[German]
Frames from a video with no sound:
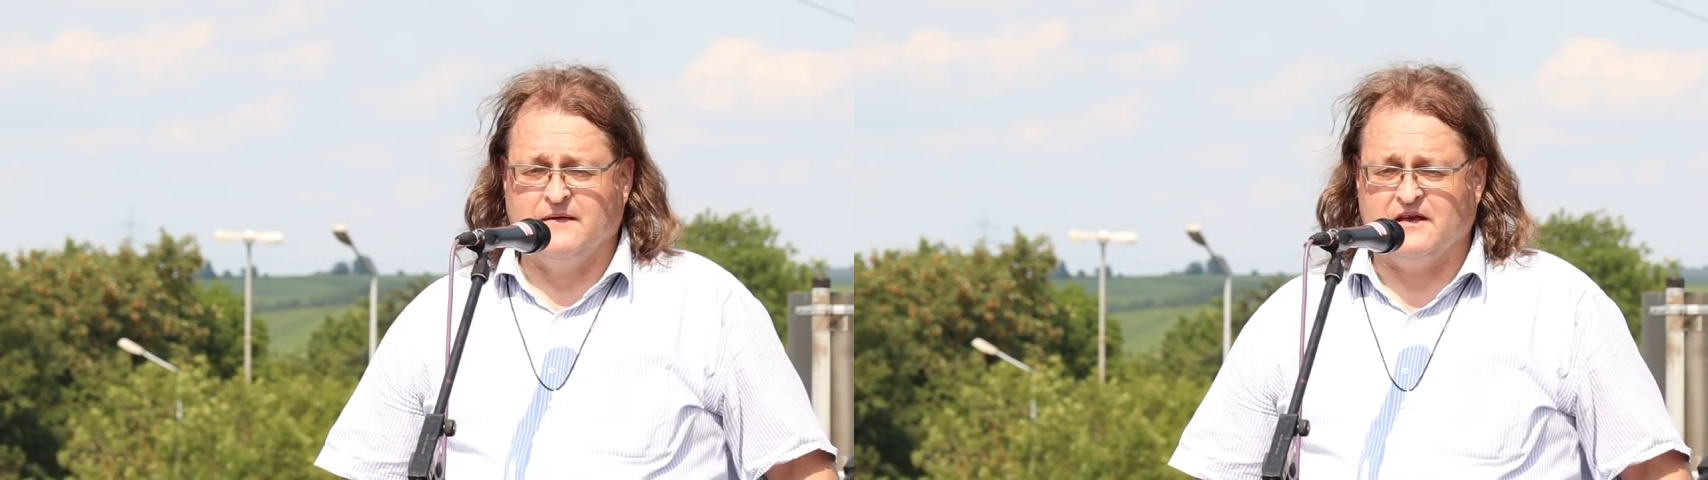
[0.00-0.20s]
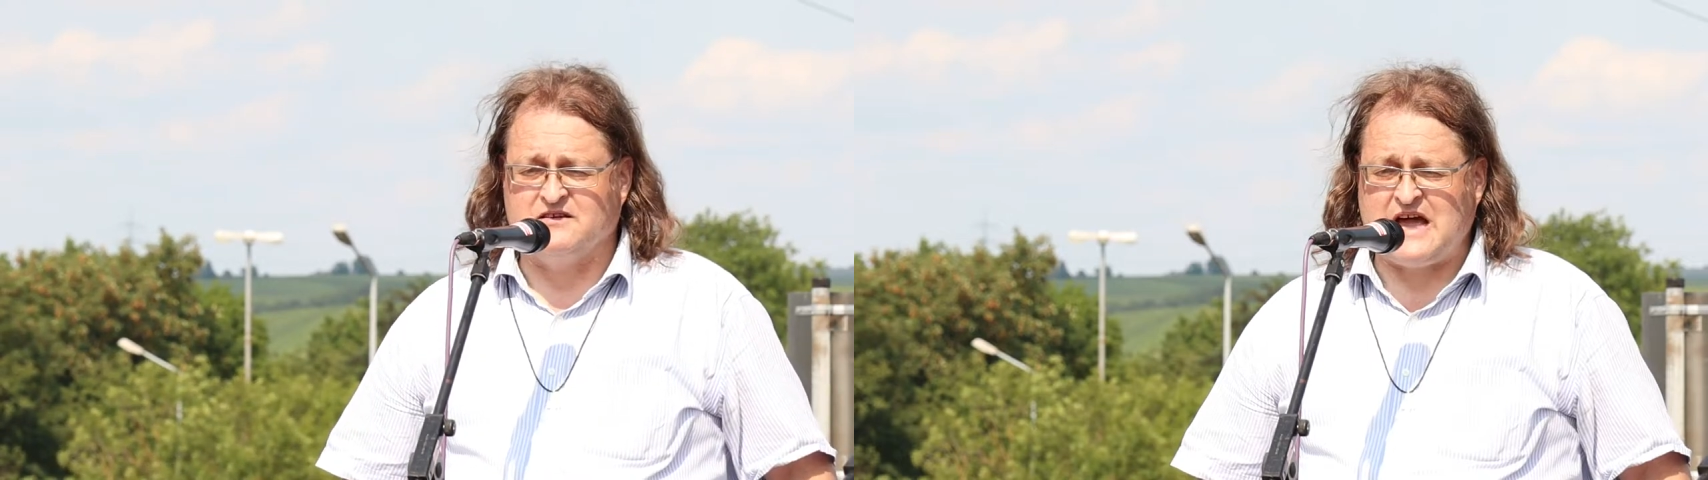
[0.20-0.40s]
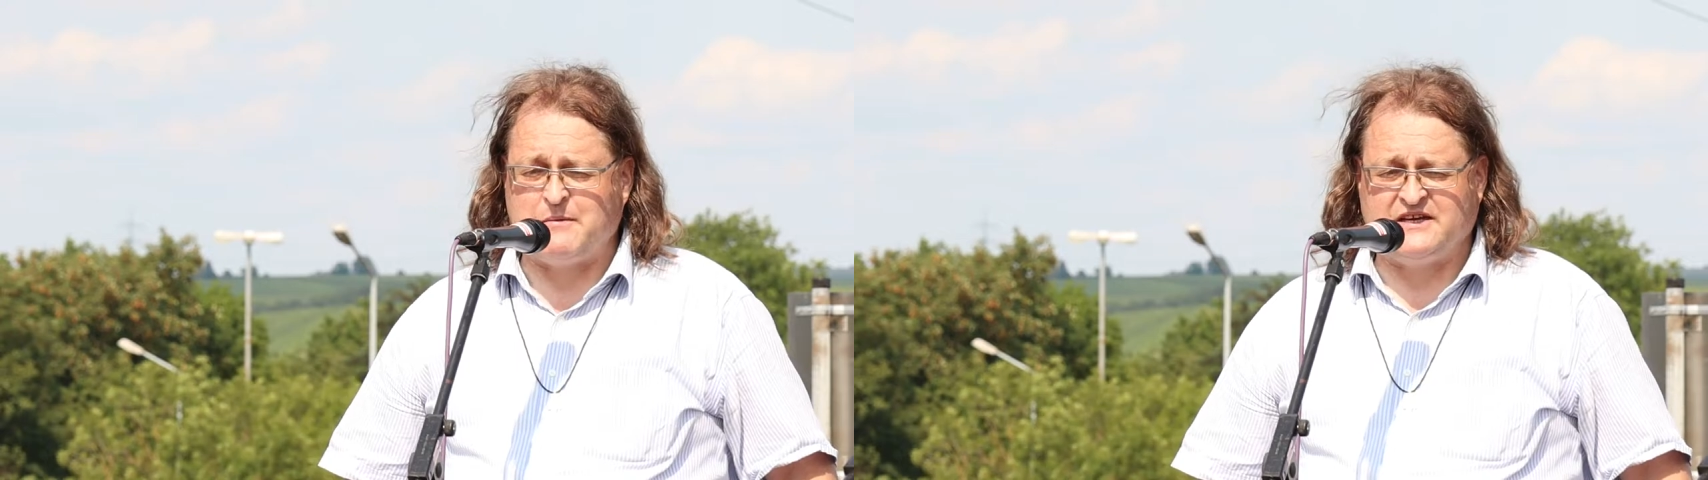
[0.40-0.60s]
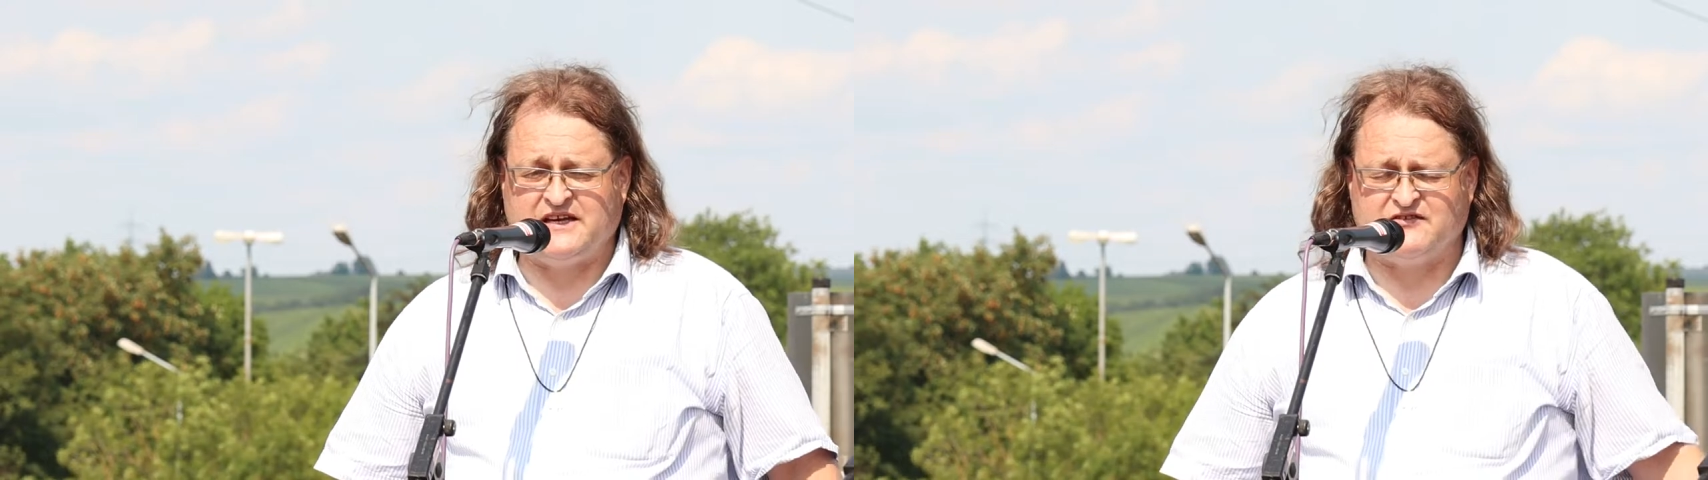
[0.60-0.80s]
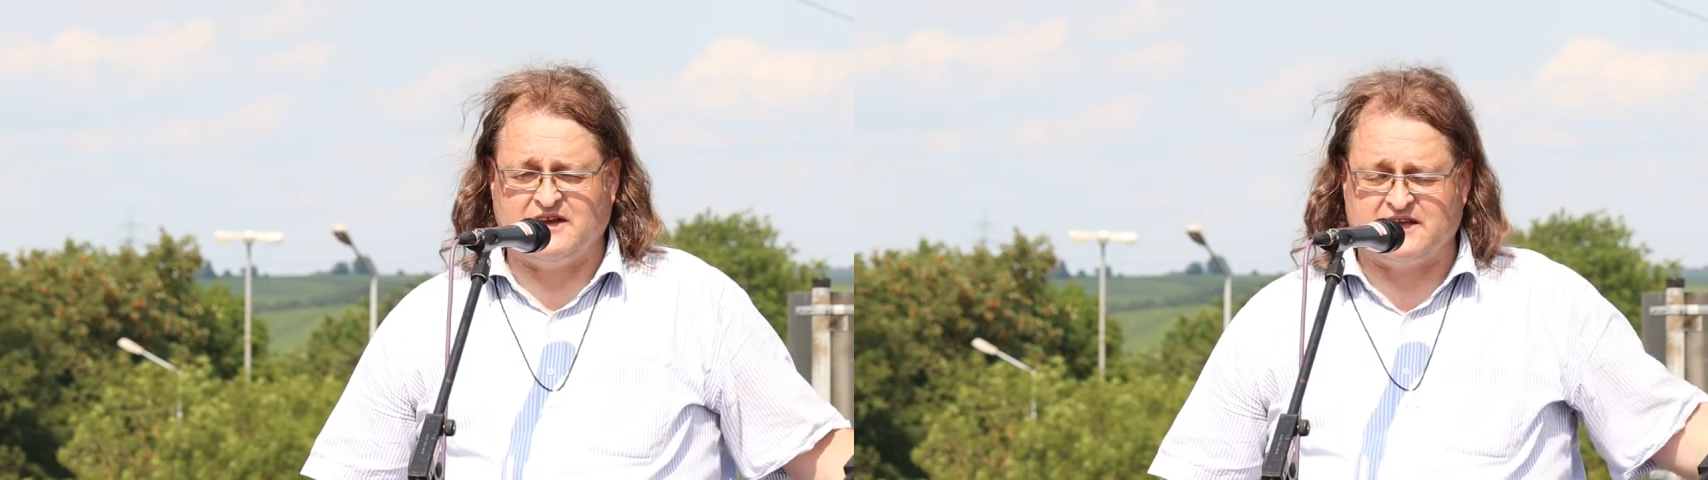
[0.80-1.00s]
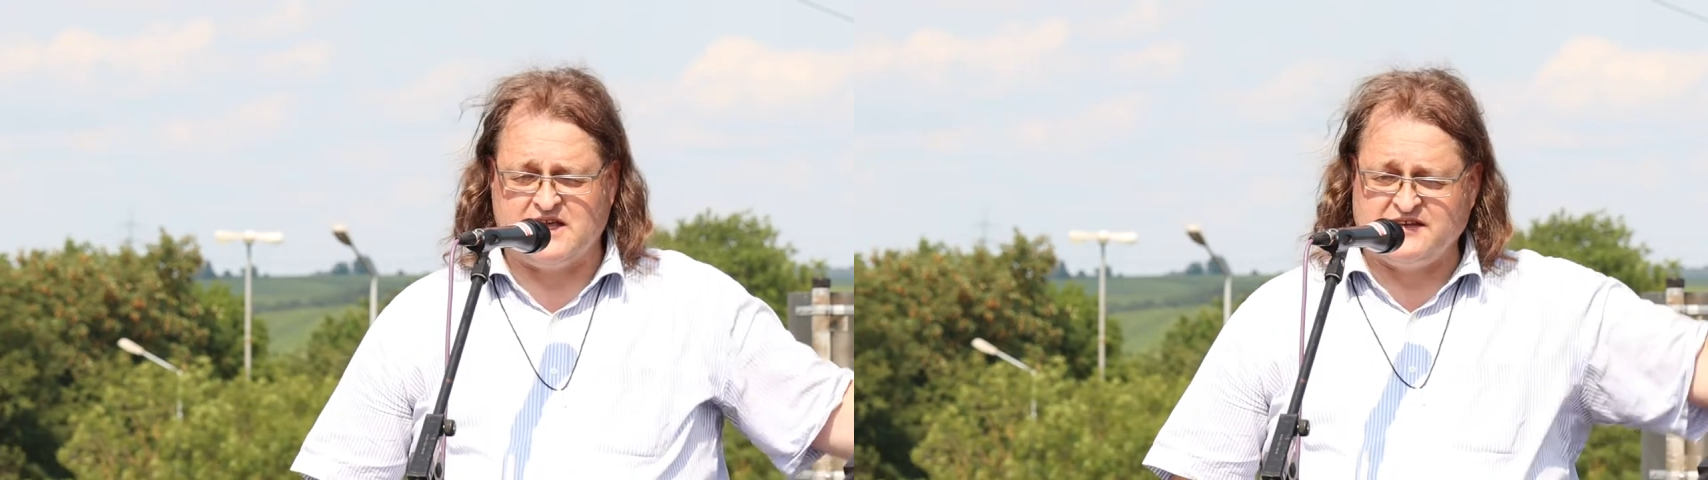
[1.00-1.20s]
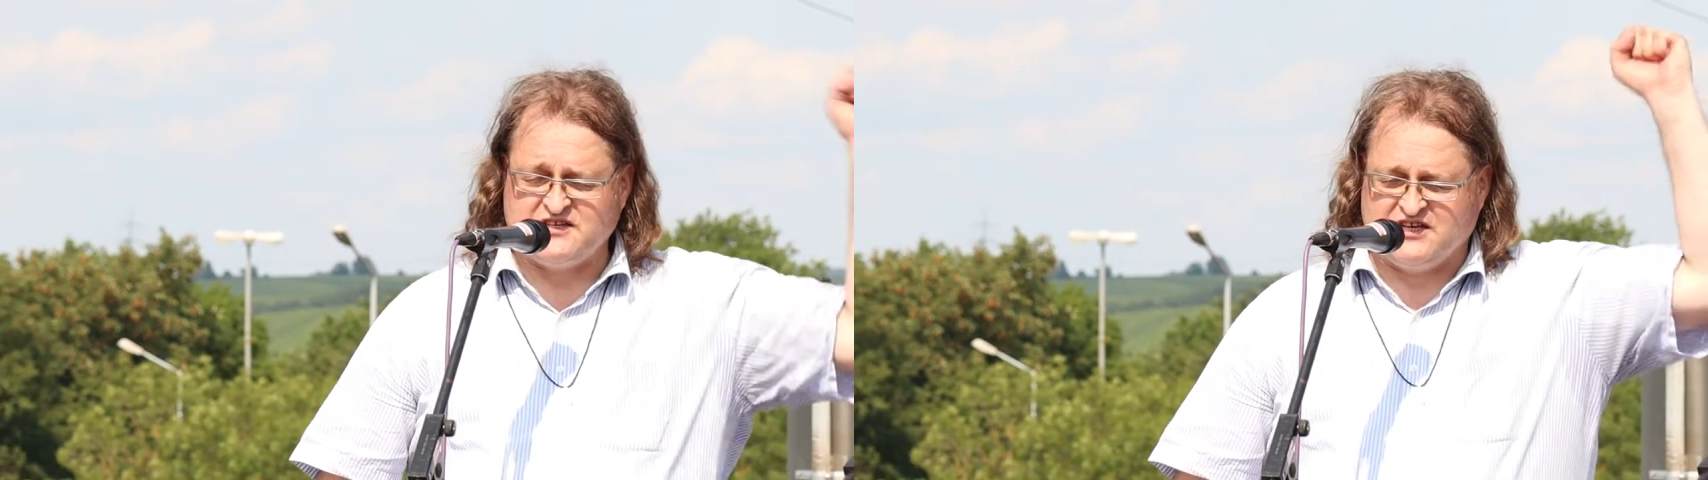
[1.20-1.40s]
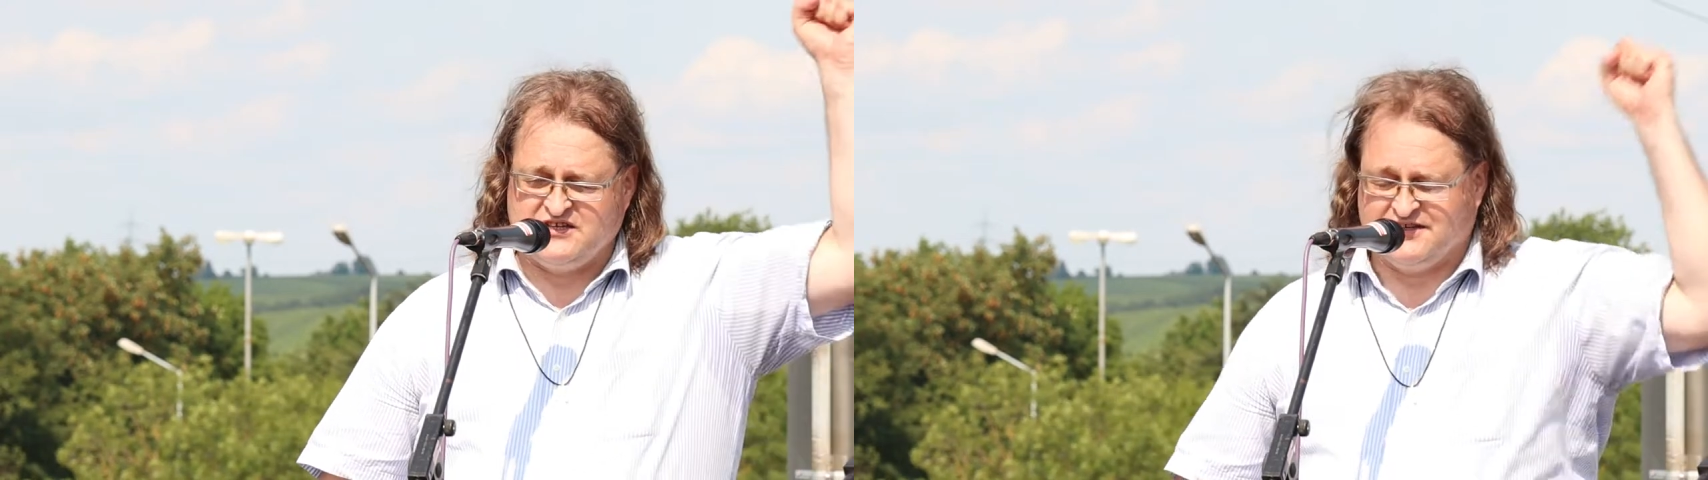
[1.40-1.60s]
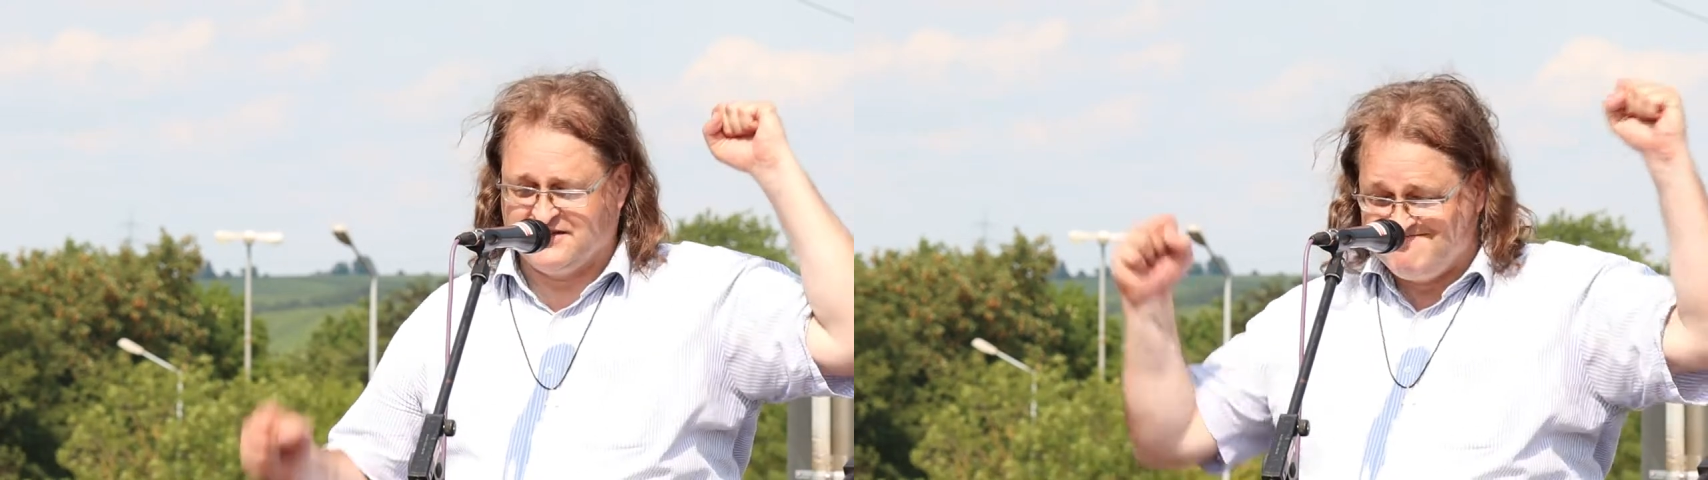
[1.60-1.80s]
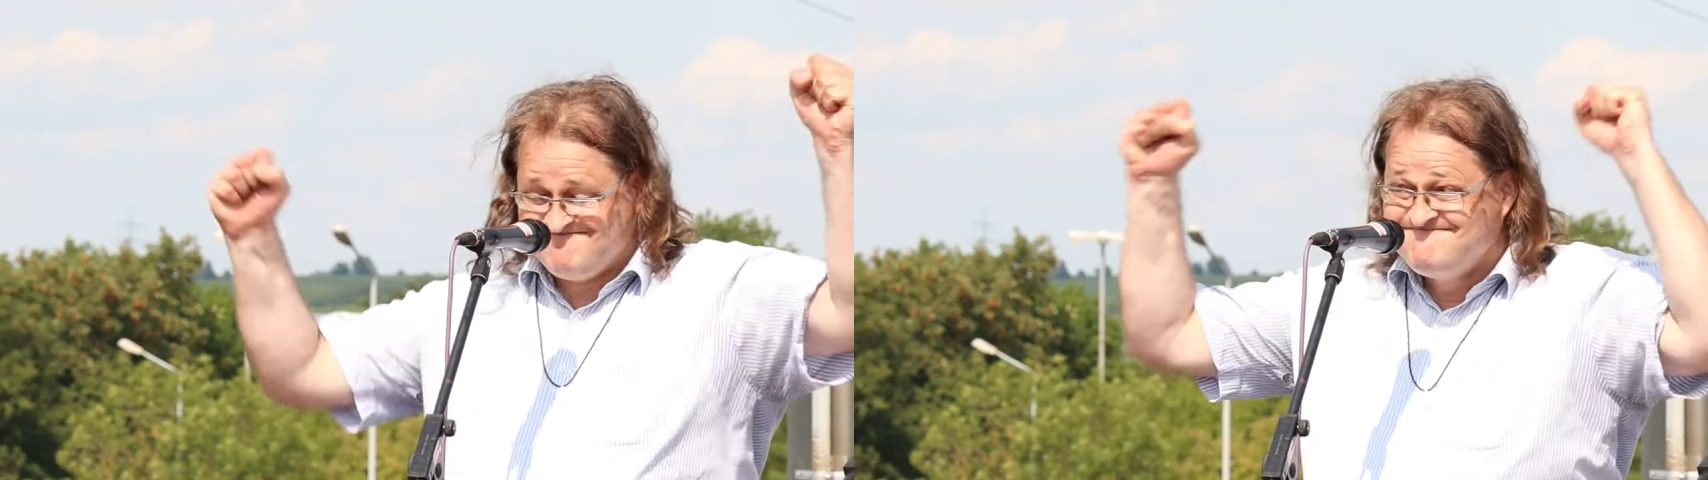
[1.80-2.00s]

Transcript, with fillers: Ich arbeite jetzt in der Kerntechnik.